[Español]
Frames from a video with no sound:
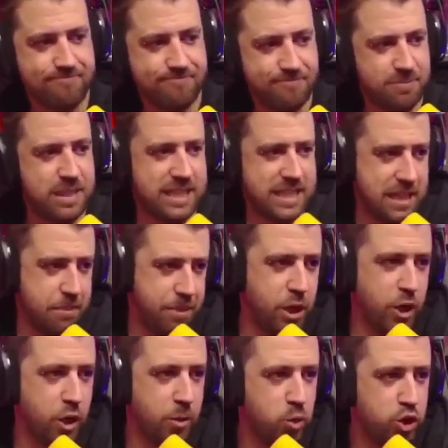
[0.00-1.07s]
sí, pero no
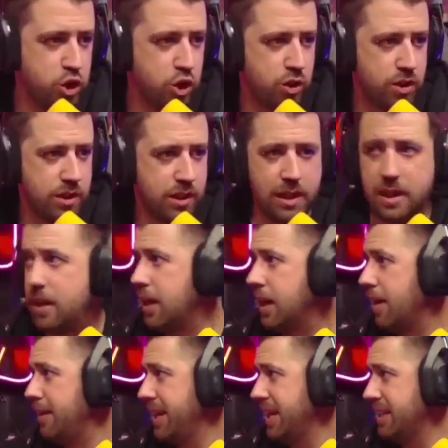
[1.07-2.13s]
mucho. a
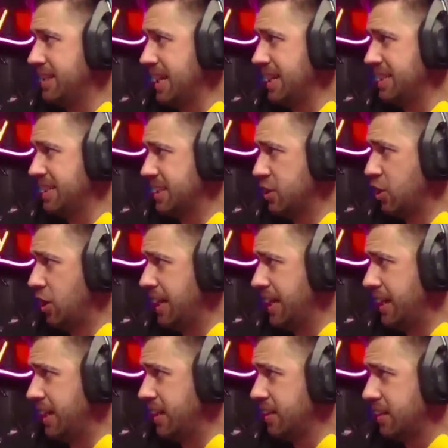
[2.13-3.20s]
ver, este, este, ha sido el
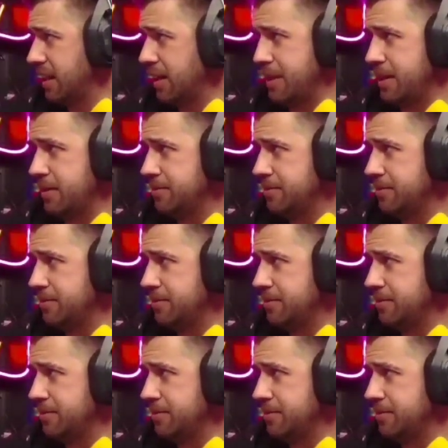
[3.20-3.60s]
leak. A ver.